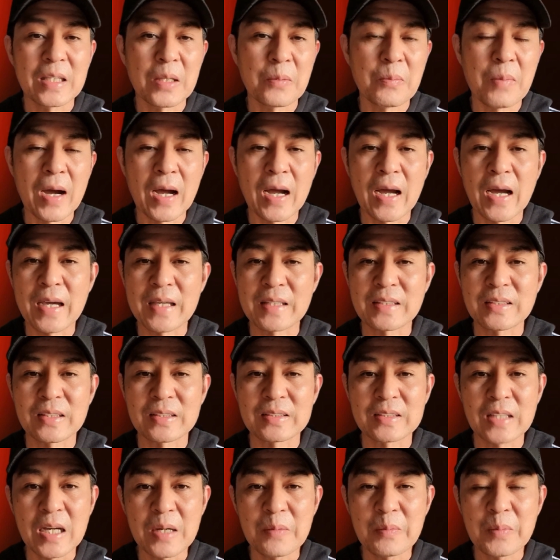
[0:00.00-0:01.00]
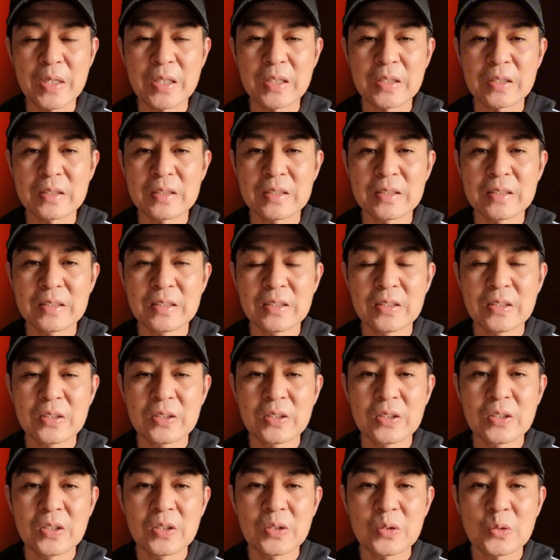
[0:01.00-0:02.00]
na baka isa sa amin
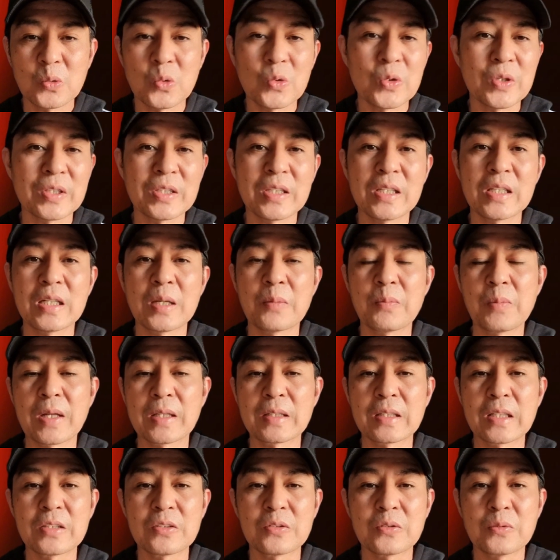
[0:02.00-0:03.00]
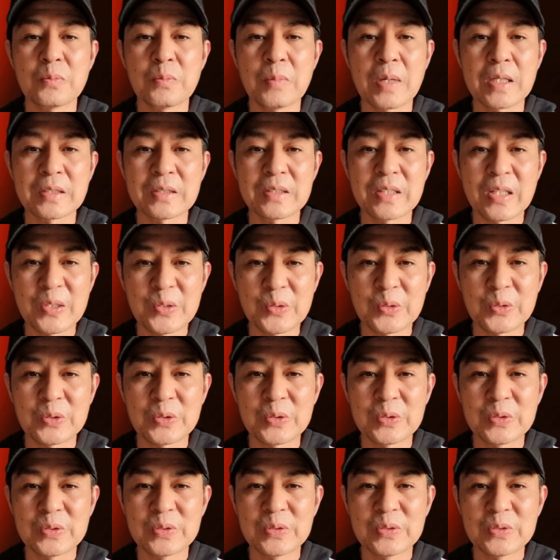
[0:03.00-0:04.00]
kung hindi naplatan yung bus na yon
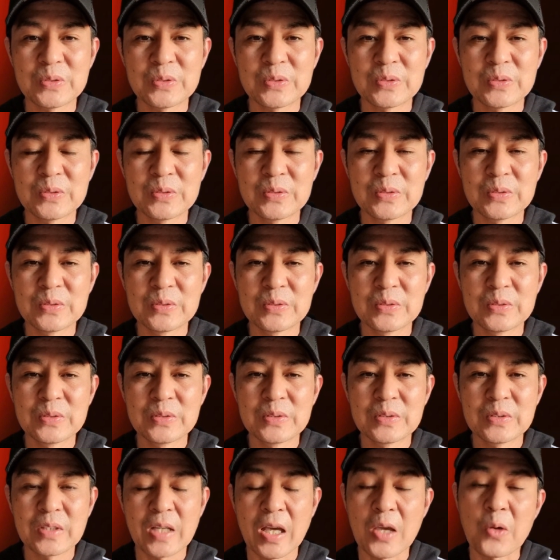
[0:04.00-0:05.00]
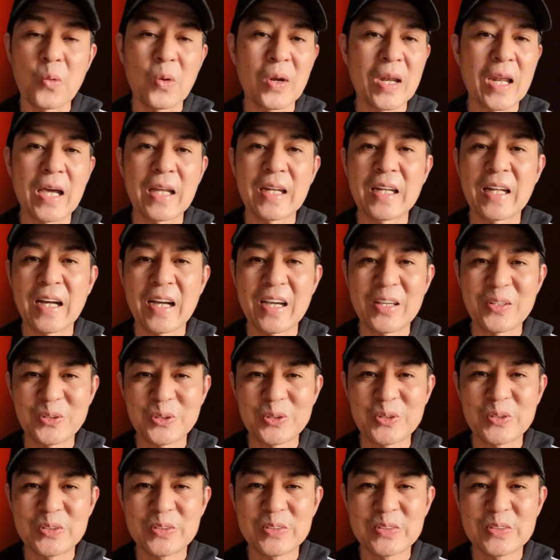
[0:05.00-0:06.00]
ay wala na
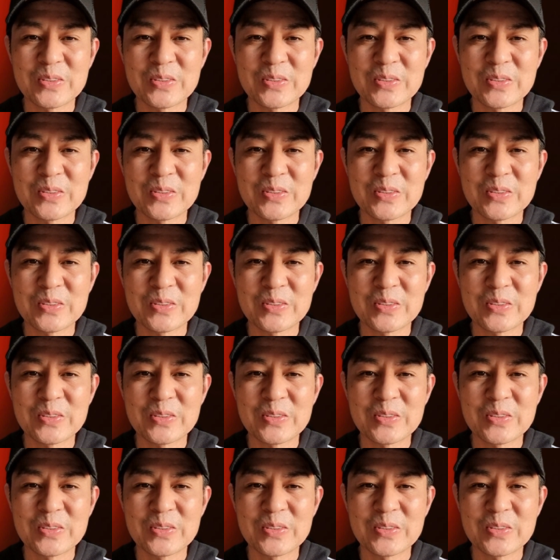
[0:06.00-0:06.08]
ngayon.